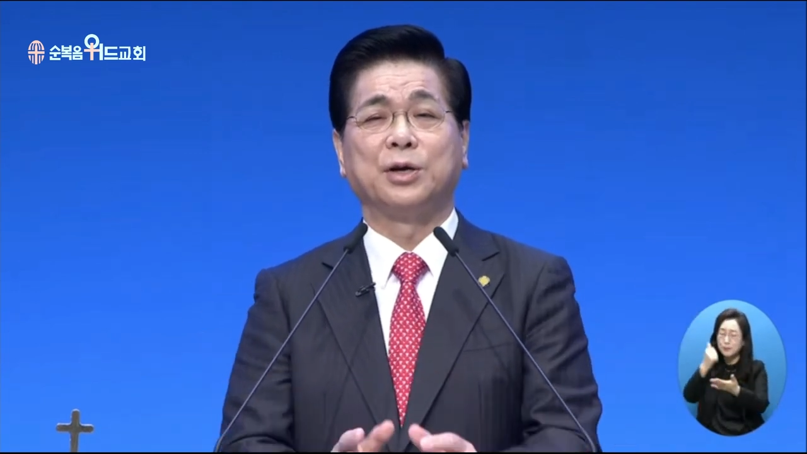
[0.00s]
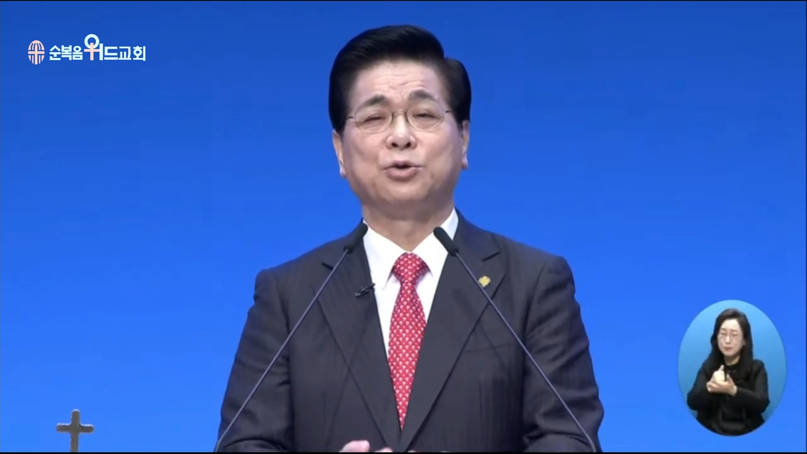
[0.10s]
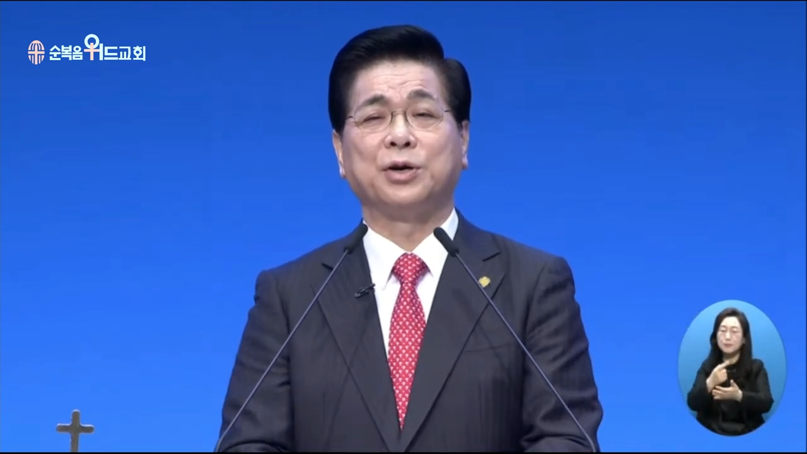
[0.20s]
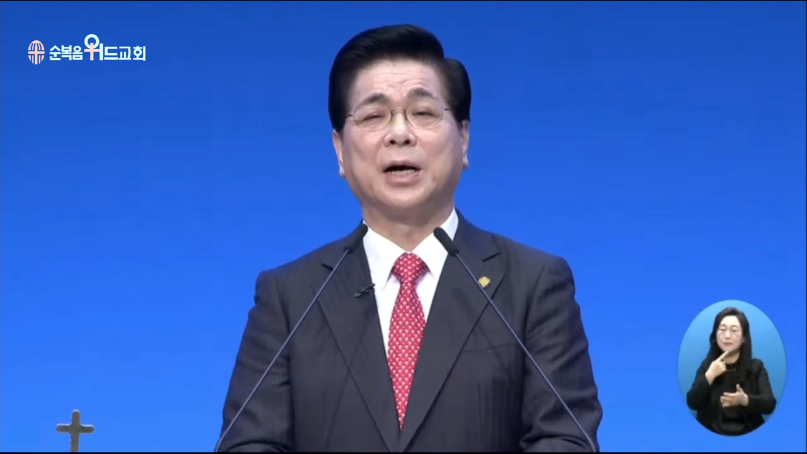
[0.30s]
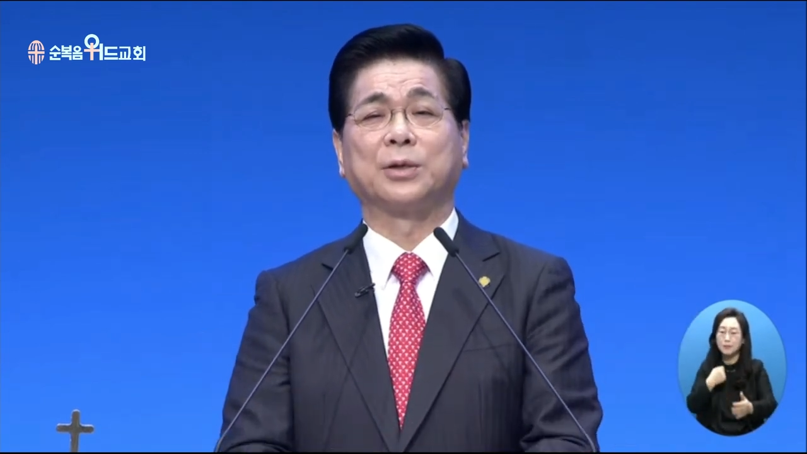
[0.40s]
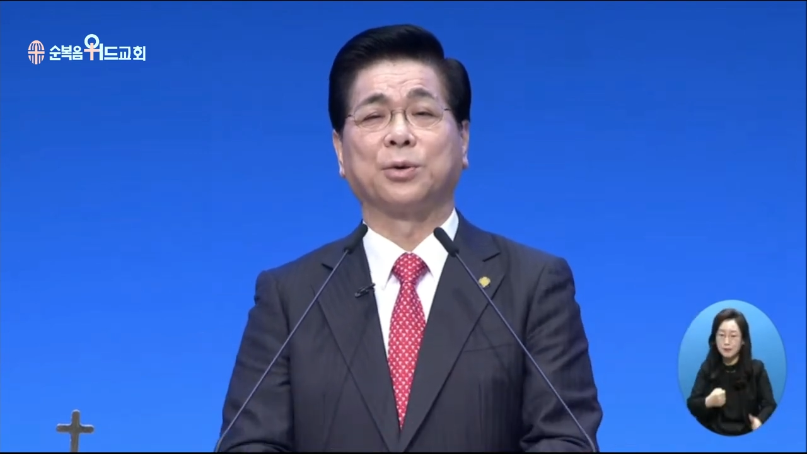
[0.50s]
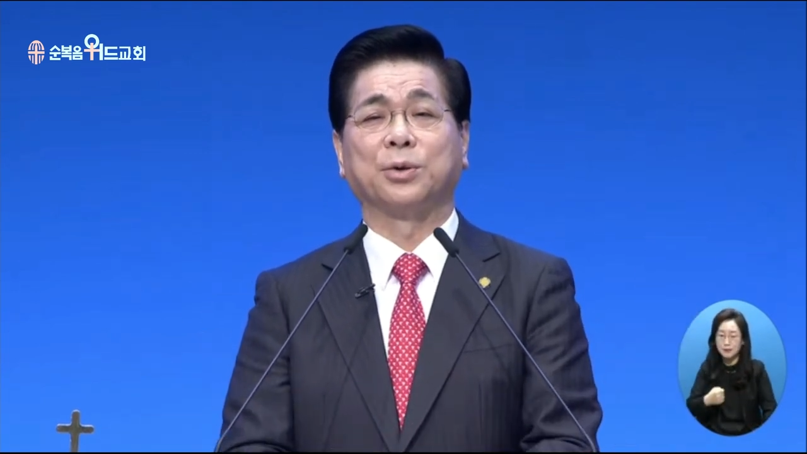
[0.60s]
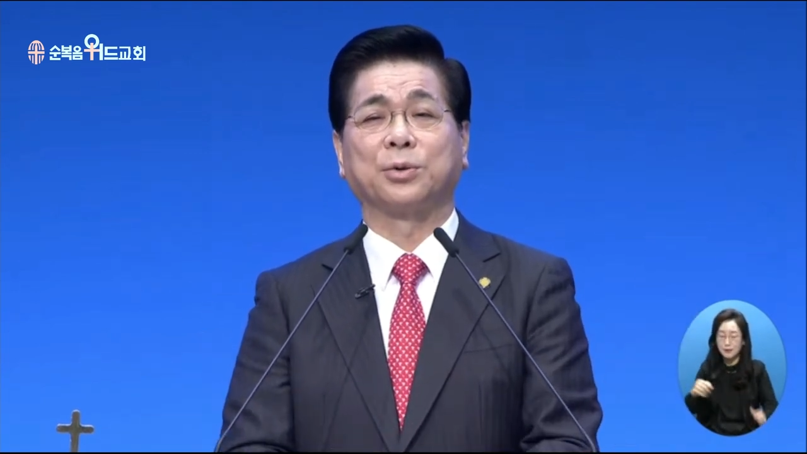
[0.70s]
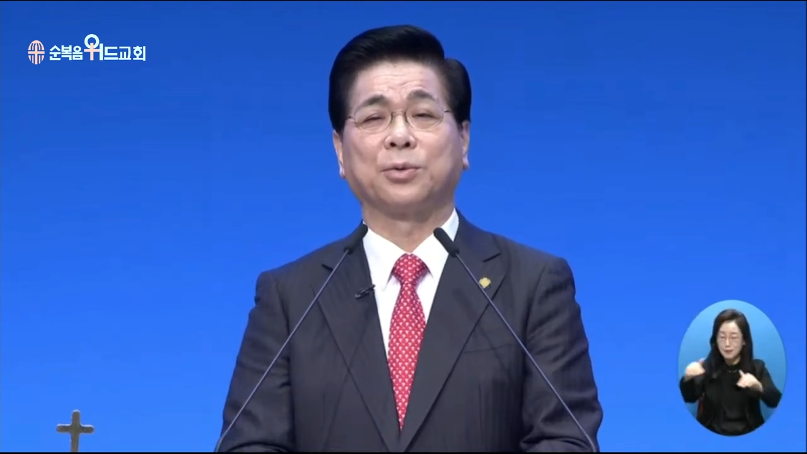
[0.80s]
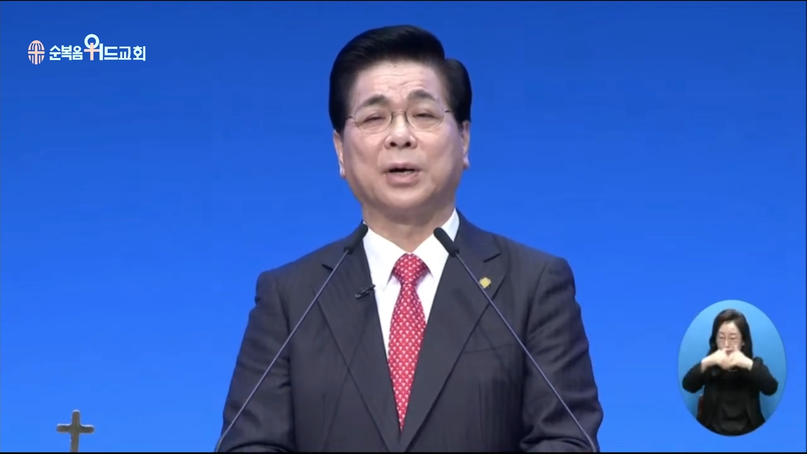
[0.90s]
죄가
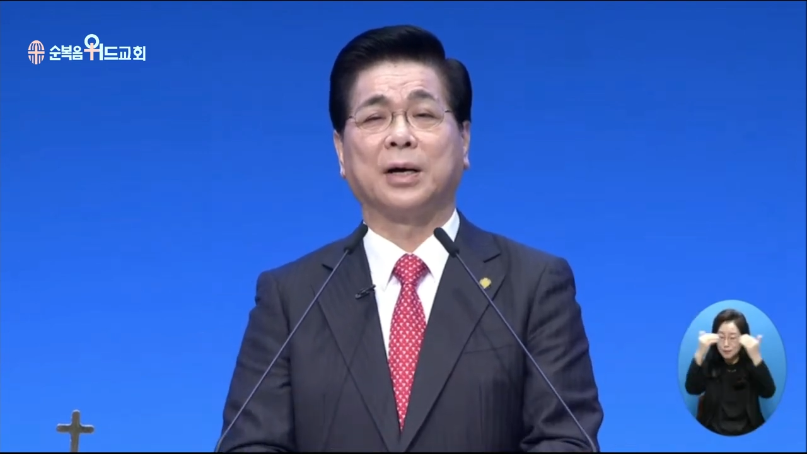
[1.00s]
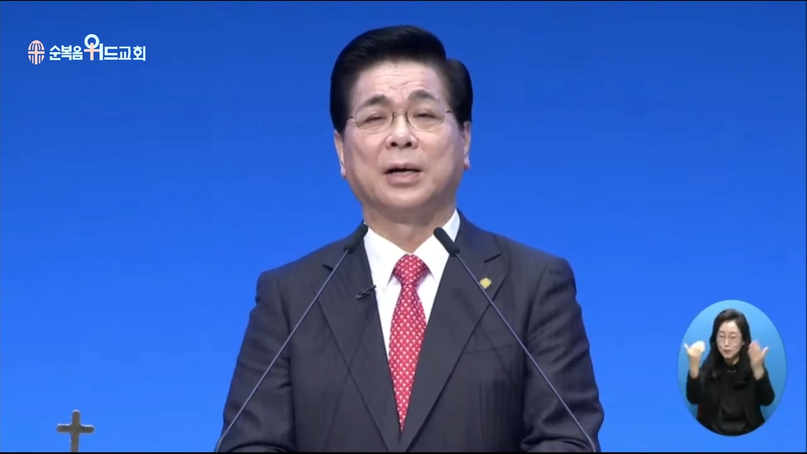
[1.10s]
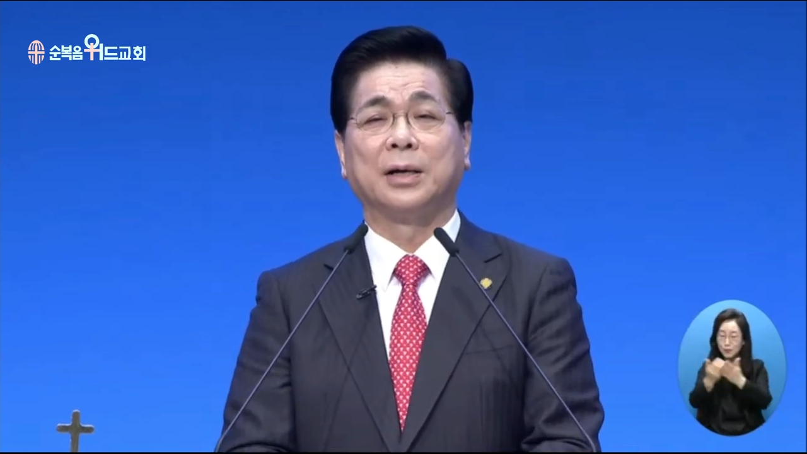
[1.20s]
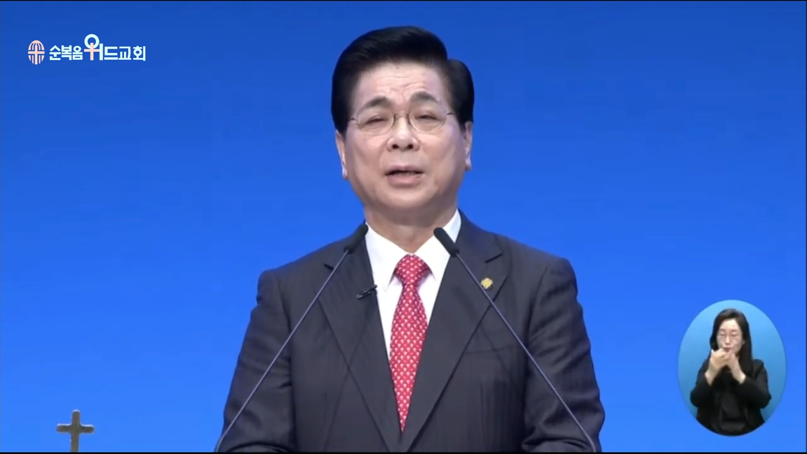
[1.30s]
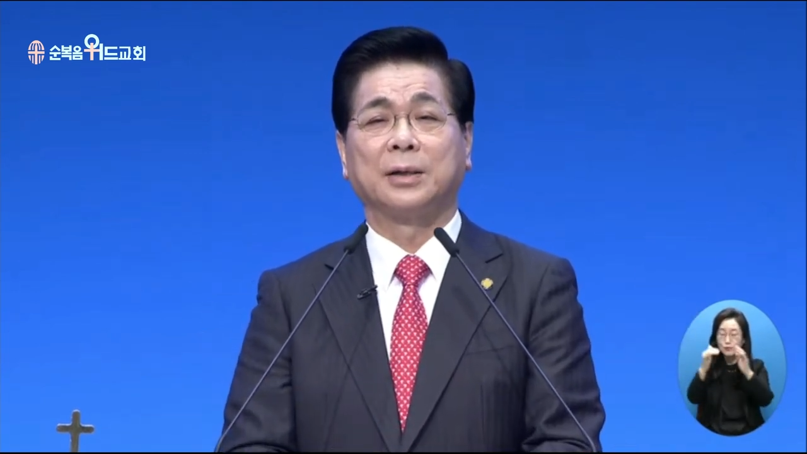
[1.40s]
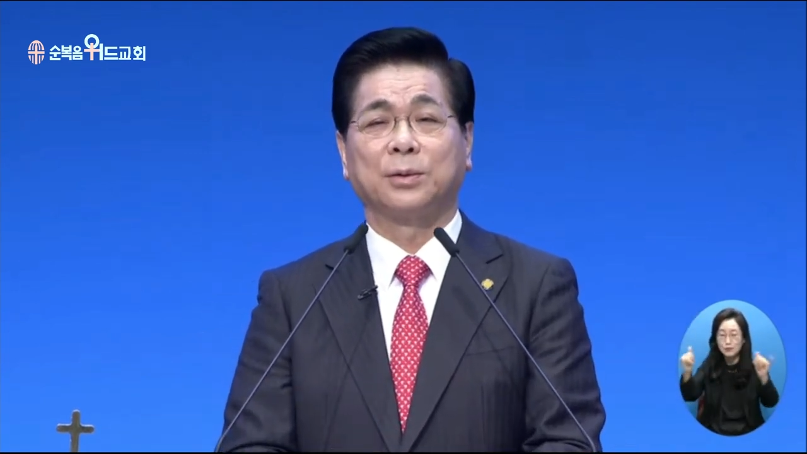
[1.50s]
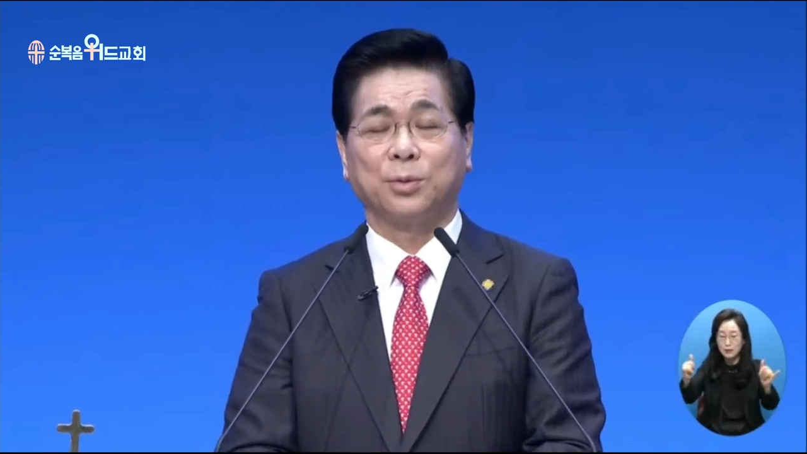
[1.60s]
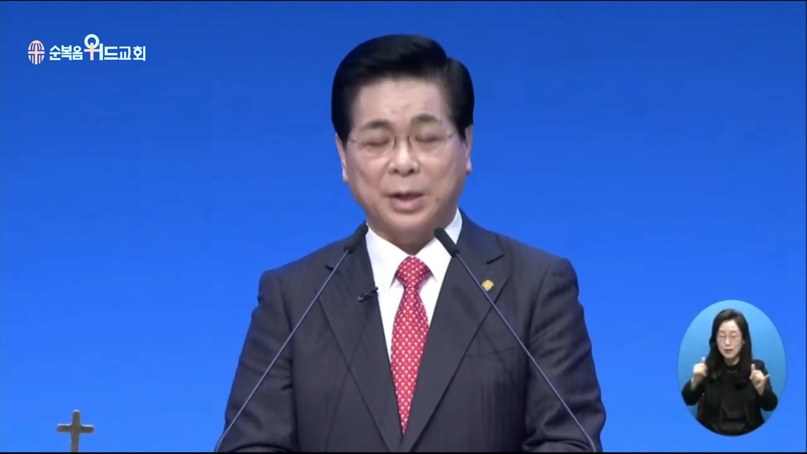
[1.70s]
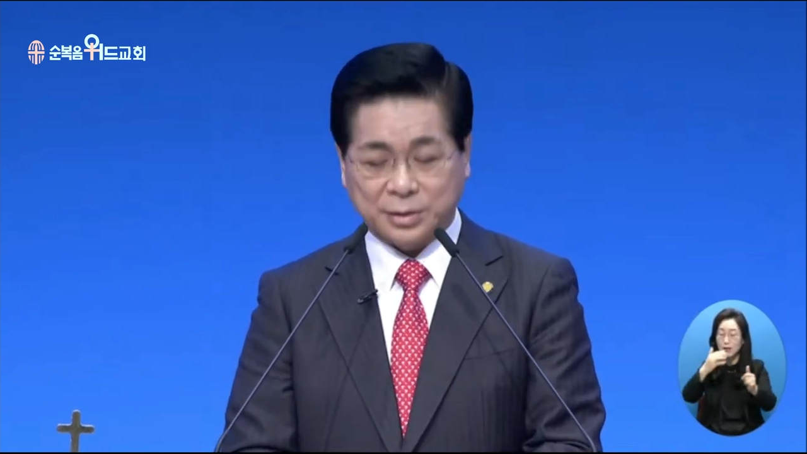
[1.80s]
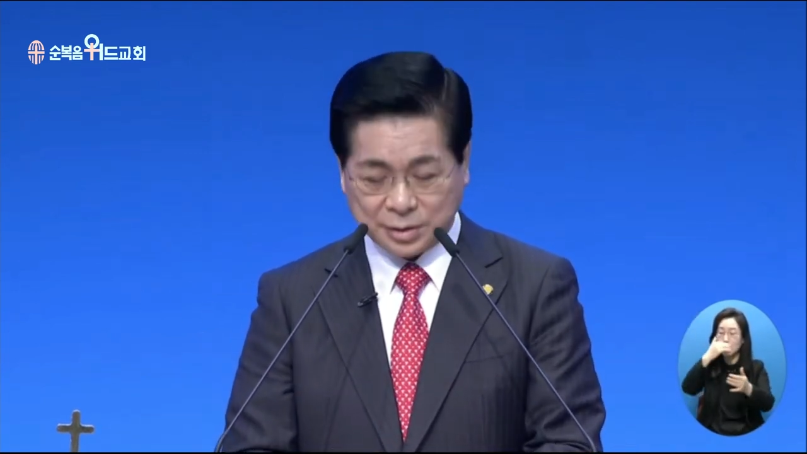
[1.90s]
들어온 것과
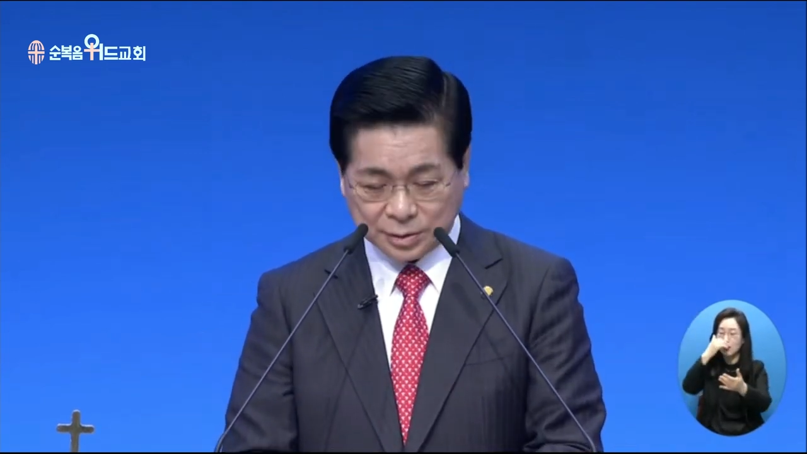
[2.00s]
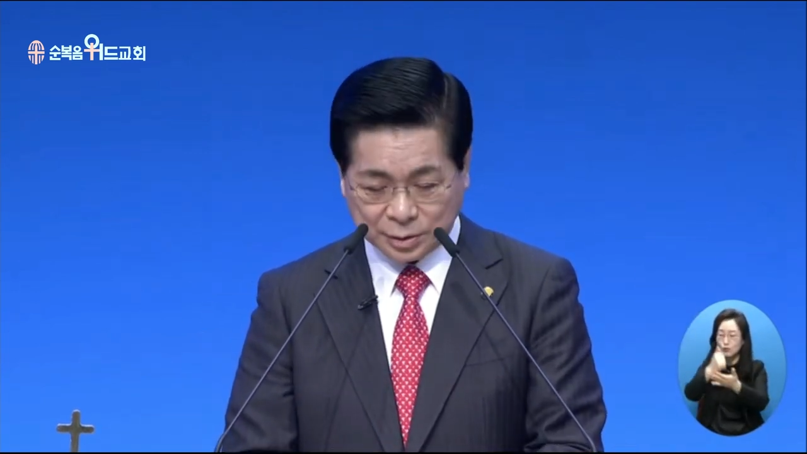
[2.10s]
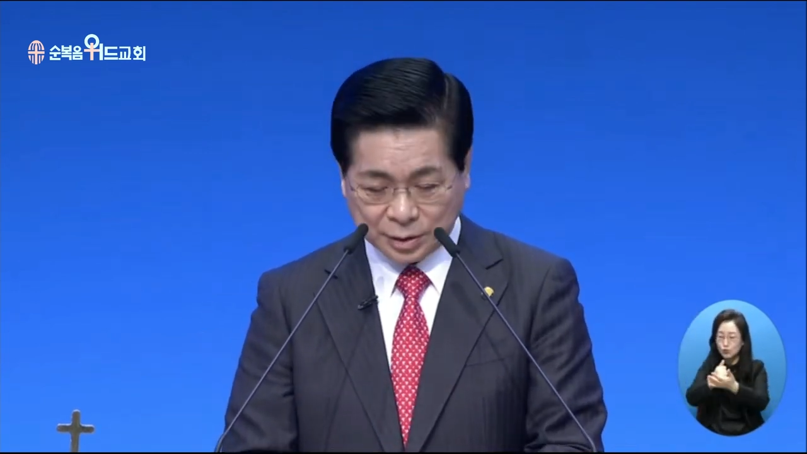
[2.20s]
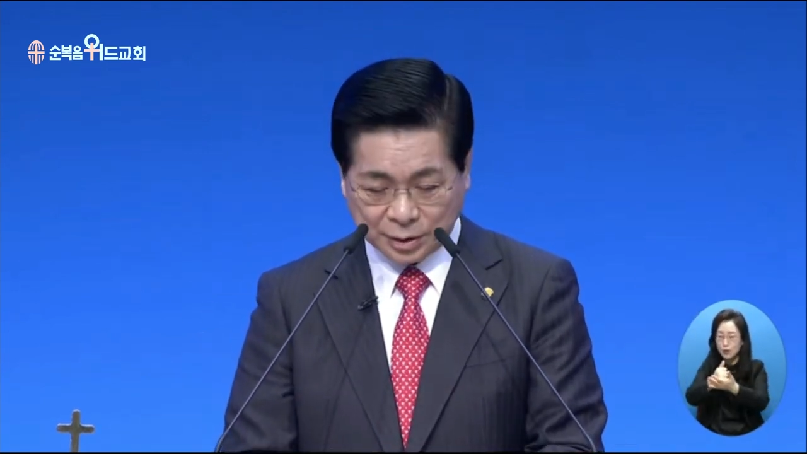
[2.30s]
똑같은